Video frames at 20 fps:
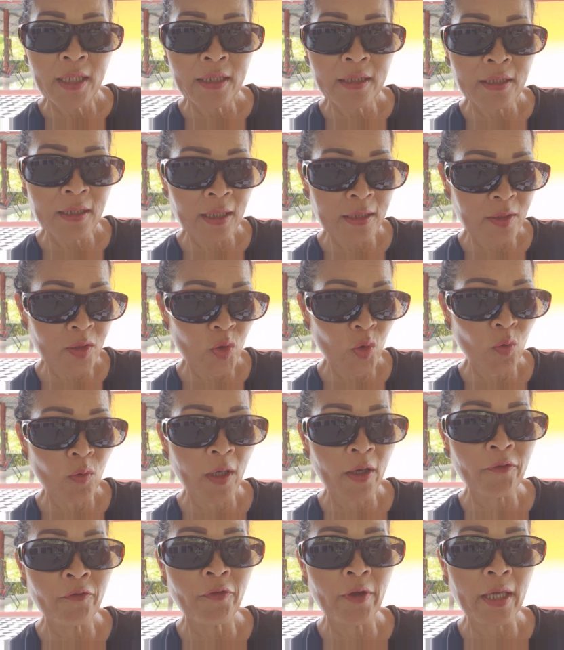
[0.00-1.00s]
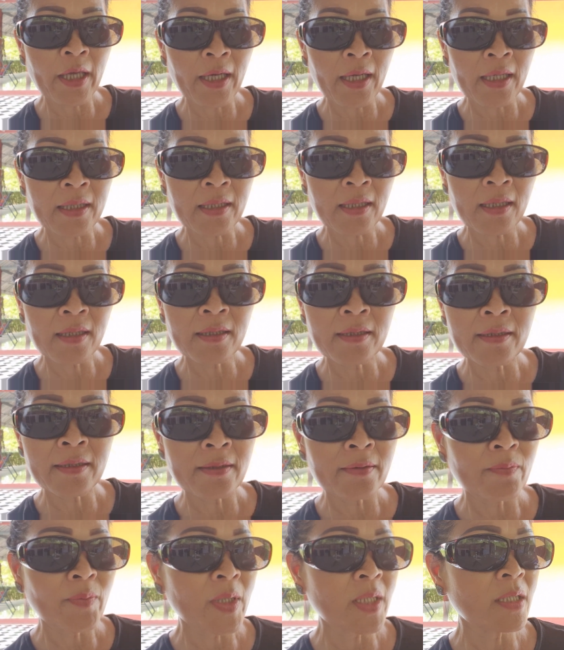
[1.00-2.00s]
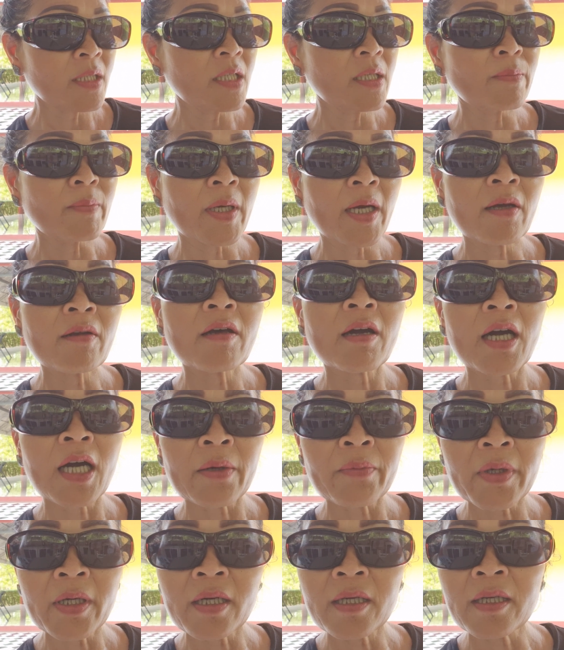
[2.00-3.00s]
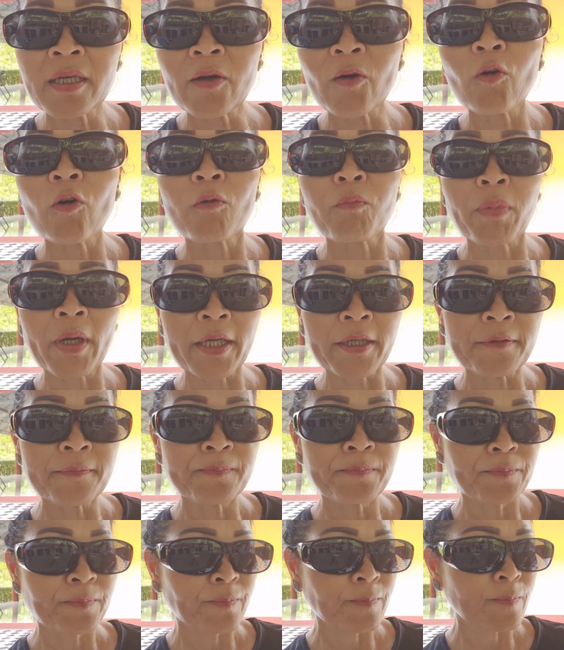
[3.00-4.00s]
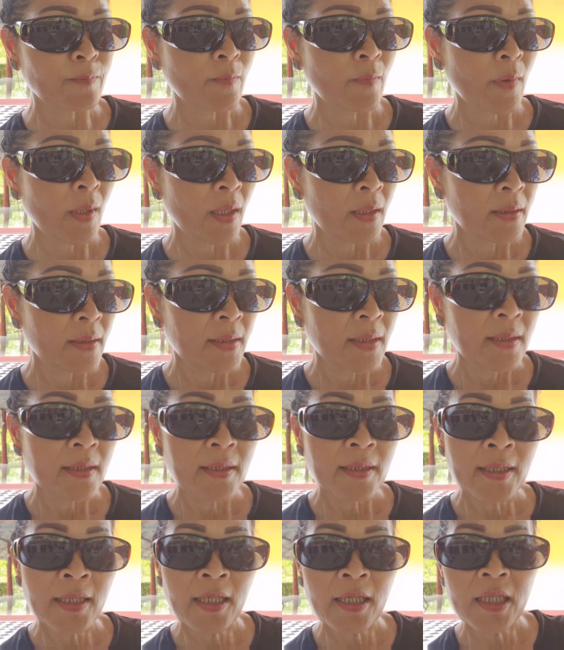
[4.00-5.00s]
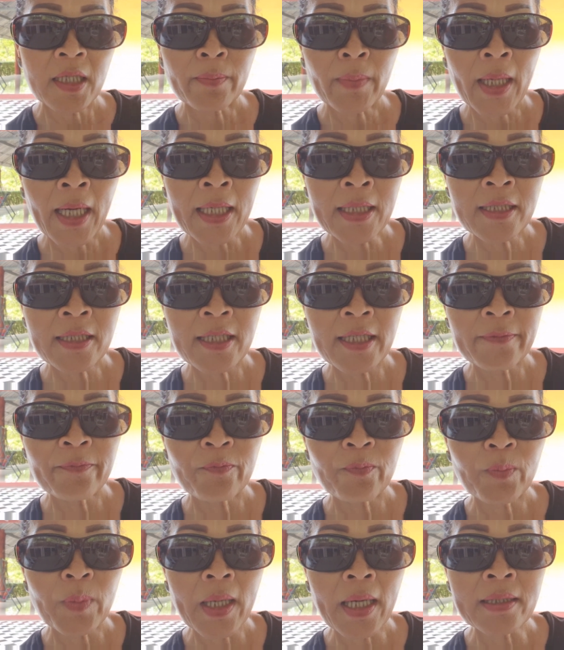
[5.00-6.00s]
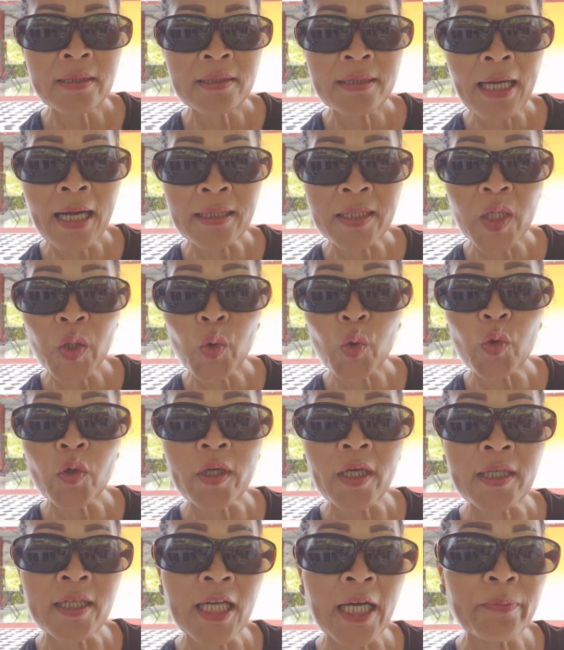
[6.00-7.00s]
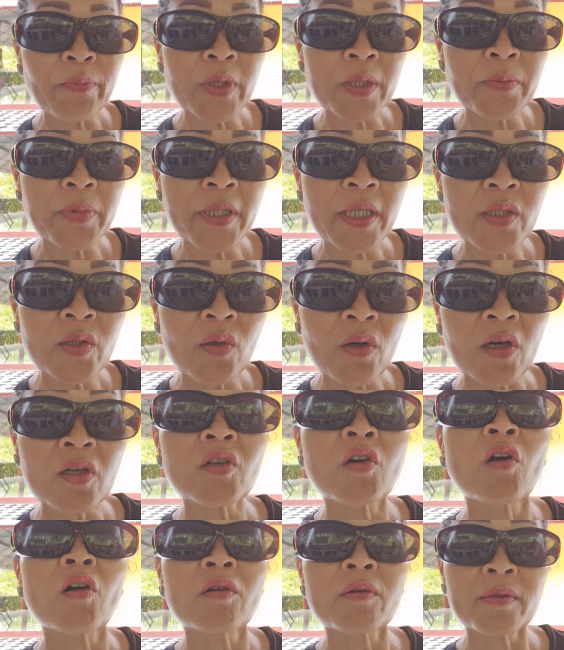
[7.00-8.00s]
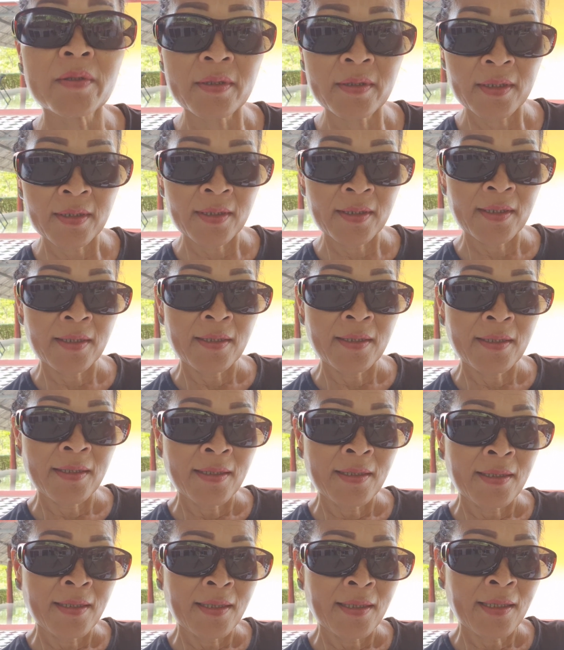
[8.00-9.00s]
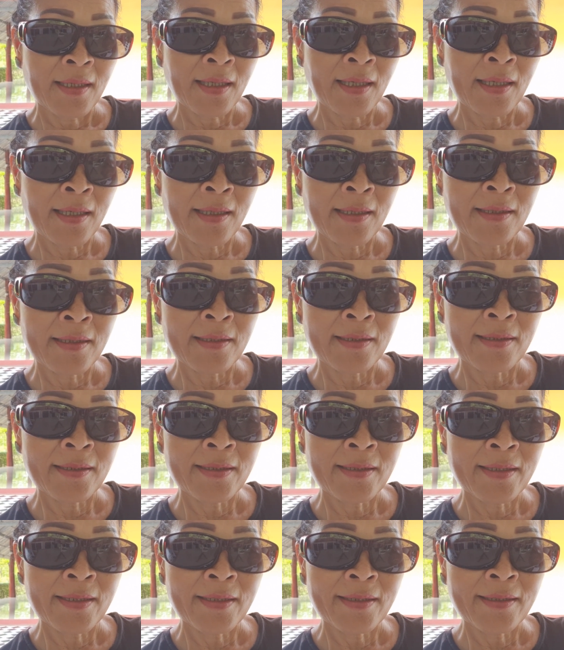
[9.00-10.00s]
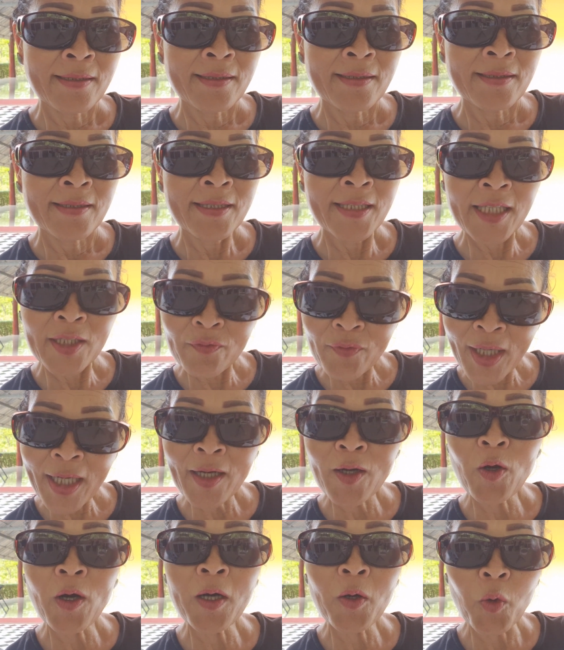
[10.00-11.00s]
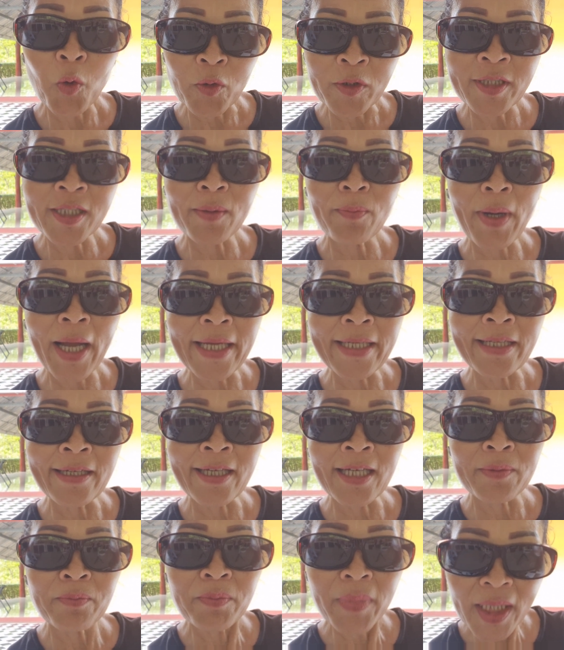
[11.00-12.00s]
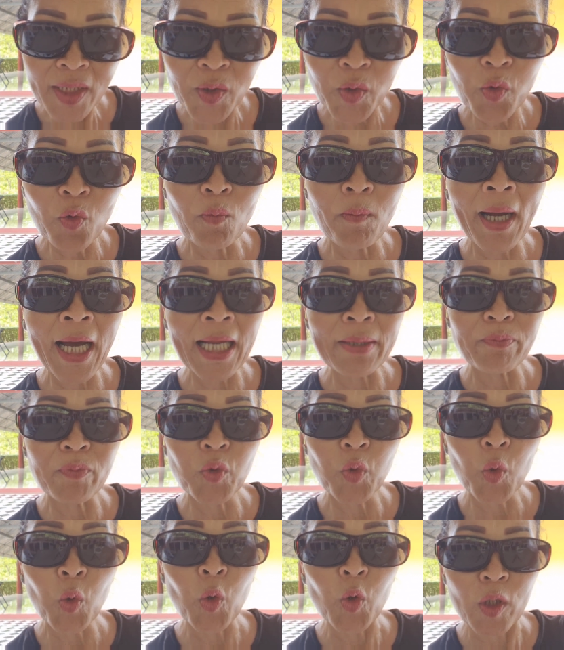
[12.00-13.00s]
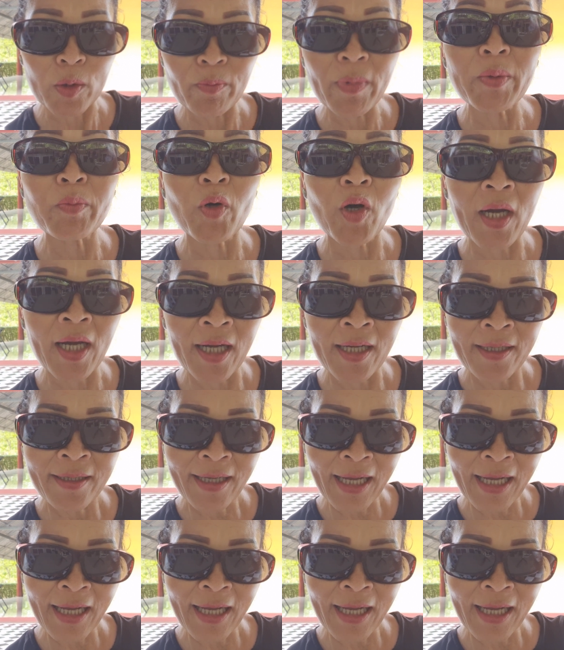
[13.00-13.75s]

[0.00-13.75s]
กินนั้นส่งกาแฟกันก็เลยเพื่อนดื่มแล้วเหรอคะเพื่อนก็เลยออกไปเอ้ยก็เลยมาอัดคลิปอันตังได้คุยกันกับเพื่อนๆเนาะค่ะเนาะก็คิดว่าก็คงสบายดีกันมดทุกบานทุกคนนั่นหระค่ะ